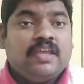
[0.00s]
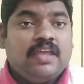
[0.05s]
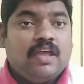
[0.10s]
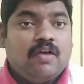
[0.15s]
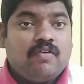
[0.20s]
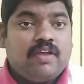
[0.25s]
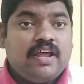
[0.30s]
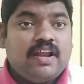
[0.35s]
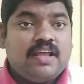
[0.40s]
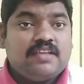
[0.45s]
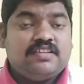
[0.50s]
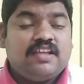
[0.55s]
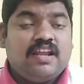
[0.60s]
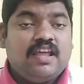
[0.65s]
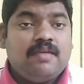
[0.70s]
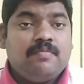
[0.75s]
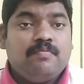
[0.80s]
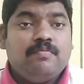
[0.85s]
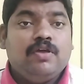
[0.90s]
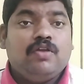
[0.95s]
ఎవరైనా
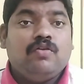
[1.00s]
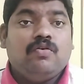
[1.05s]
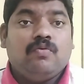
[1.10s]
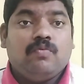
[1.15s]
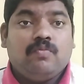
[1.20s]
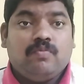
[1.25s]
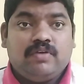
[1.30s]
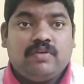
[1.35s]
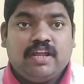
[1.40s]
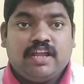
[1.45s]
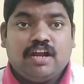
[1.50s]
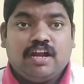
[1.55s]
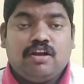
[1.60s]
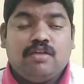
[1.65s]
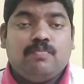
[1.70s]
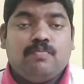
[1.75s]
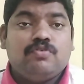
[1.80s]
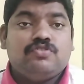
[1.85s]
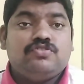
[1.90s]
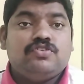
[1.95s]
సరే మీరు
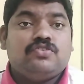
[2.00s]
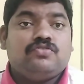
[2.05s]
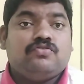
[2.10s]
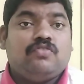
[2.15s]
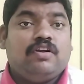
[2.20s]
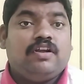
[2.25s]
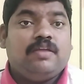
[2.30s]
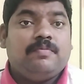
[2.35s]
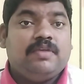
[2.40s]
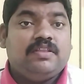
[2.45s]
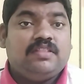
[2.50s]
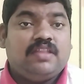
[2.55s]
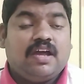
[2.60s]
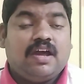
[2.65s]
టికెట్లు బుక్ చేసుకోవాలంటే మీ